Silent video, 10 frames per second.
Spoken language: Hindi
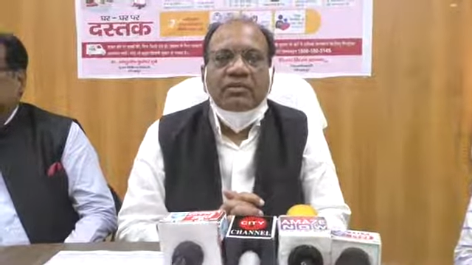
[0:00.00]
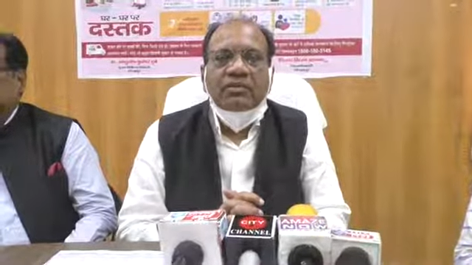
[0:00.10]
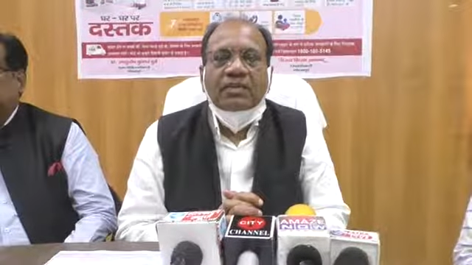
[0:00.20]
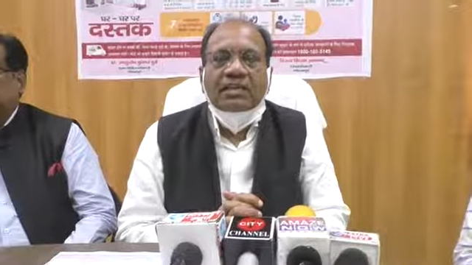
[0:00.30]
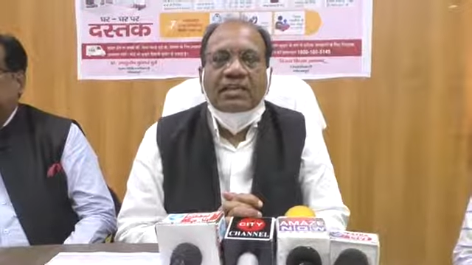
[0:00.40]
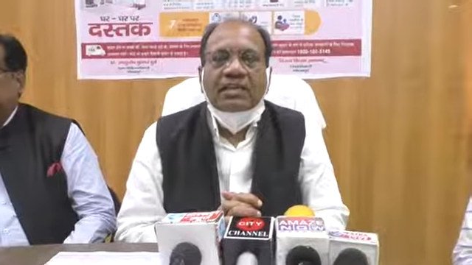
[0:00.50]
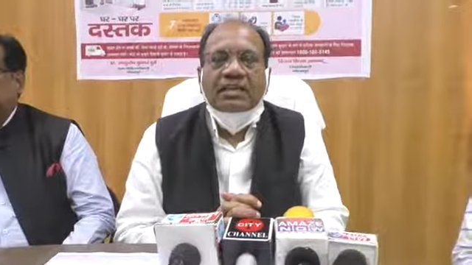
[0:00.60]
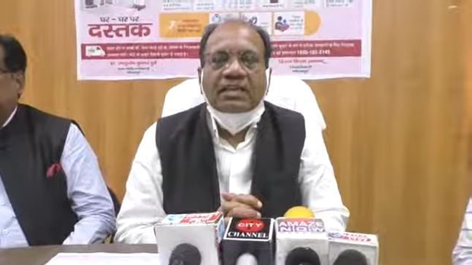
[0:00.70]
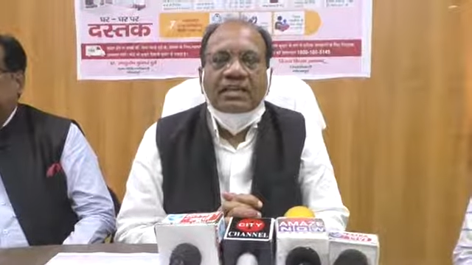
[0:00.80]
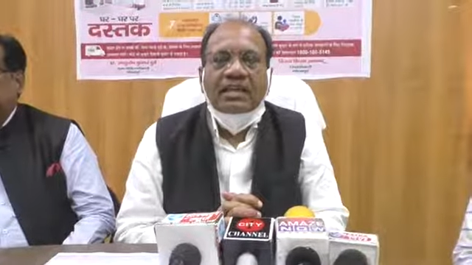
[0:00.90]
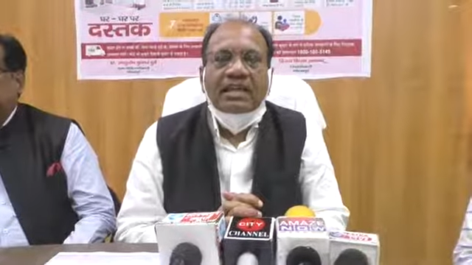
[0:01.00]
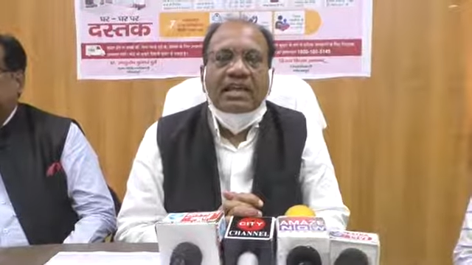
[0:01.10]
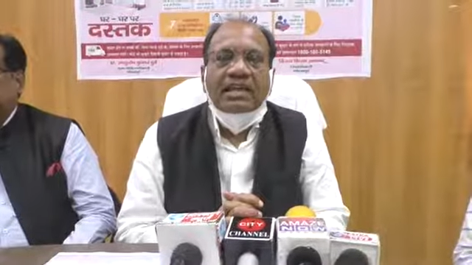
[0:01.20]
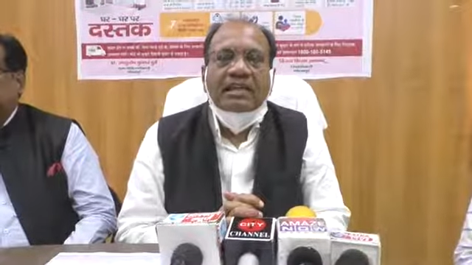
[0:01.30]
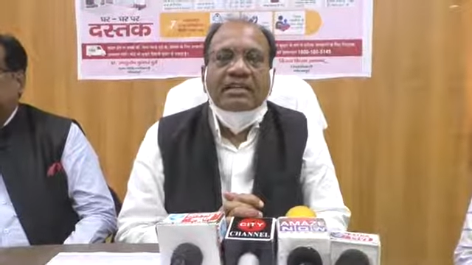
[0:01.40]
वो घट करके
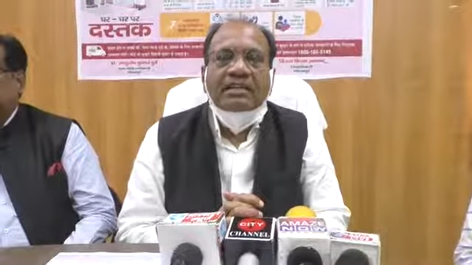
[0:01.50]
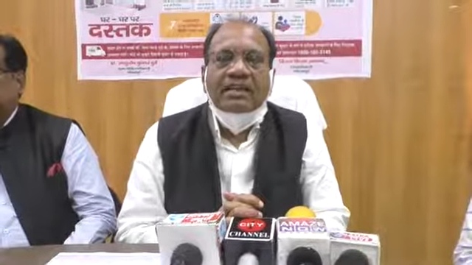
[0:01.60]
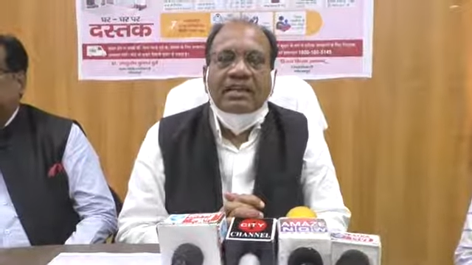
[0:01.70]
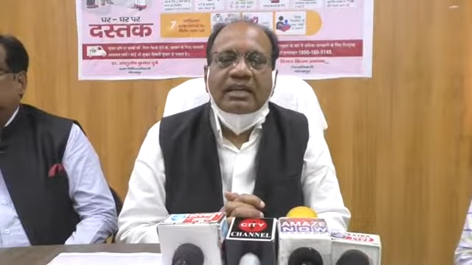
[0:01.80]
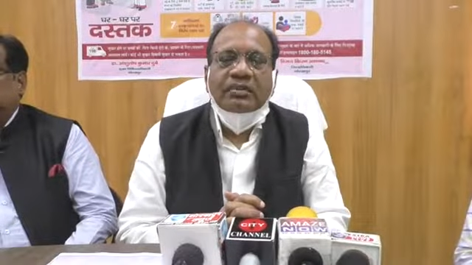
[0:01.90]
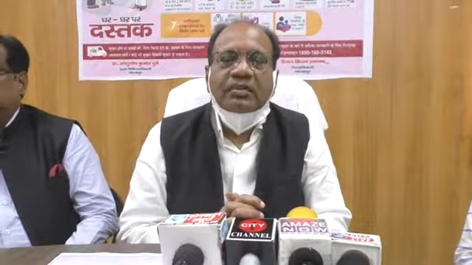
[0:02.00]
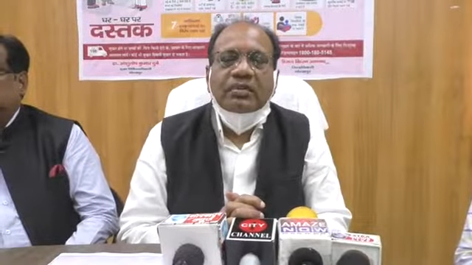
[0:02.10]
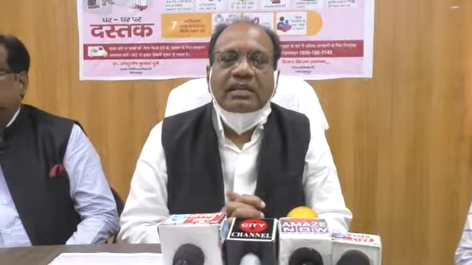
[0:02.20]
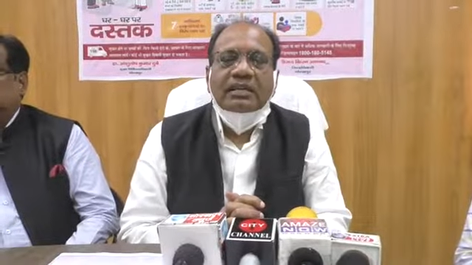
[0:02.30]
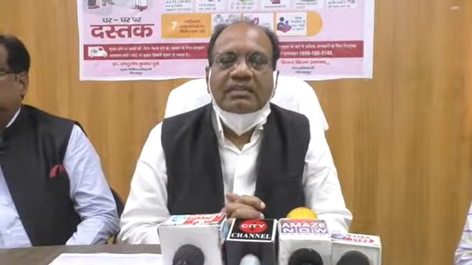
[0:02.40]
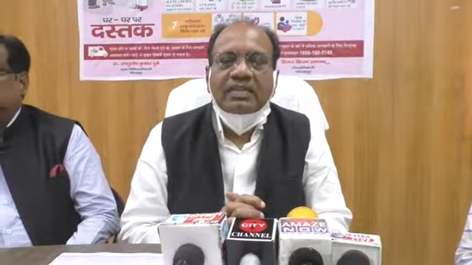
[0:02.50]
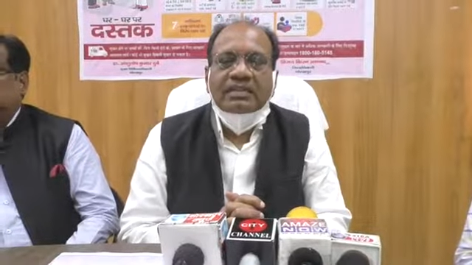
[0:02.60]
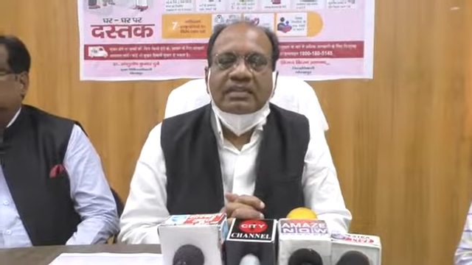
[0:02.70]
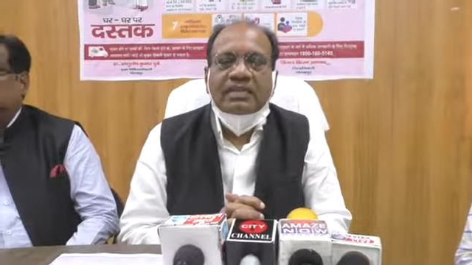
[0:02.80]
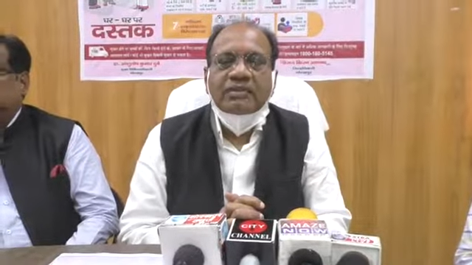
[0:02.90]
एक अंक या दो अंक
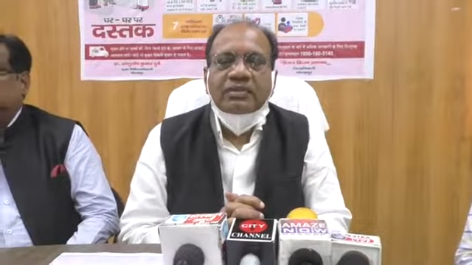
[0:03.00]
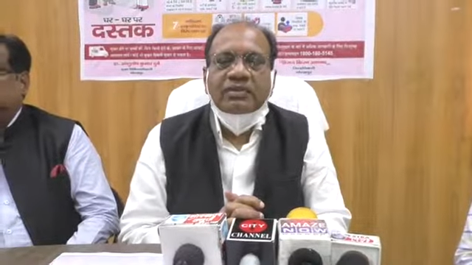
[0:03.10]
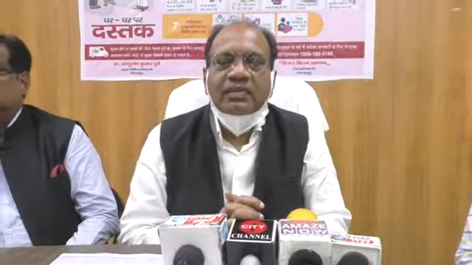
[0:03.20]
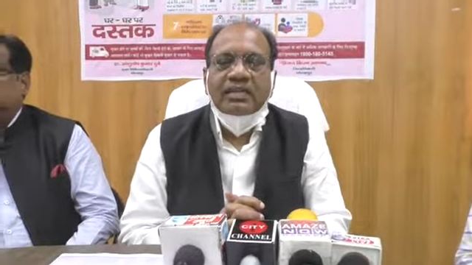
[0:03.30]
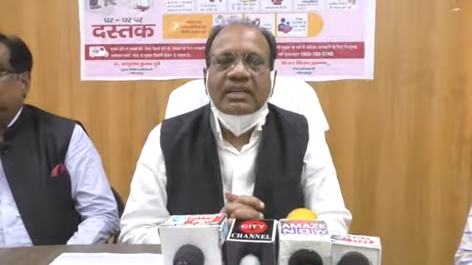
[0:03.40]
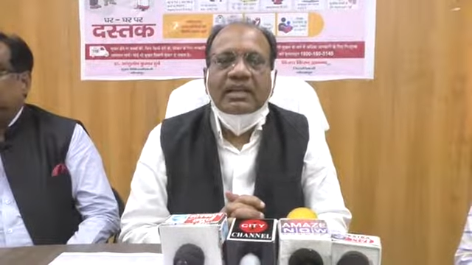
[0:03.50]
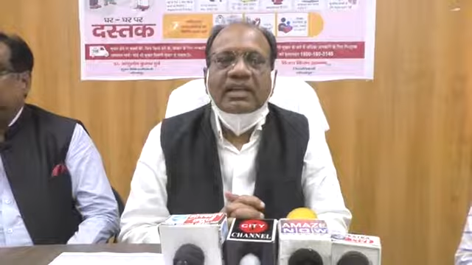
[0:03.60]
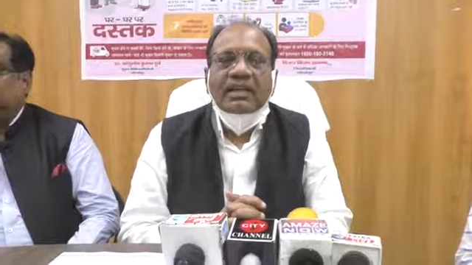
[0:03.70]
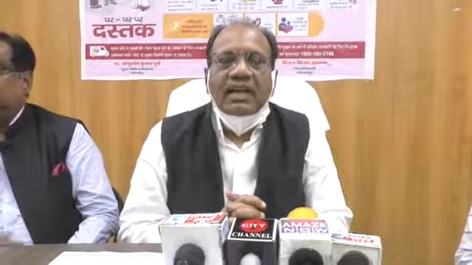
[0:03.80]
में सीमित हो गई है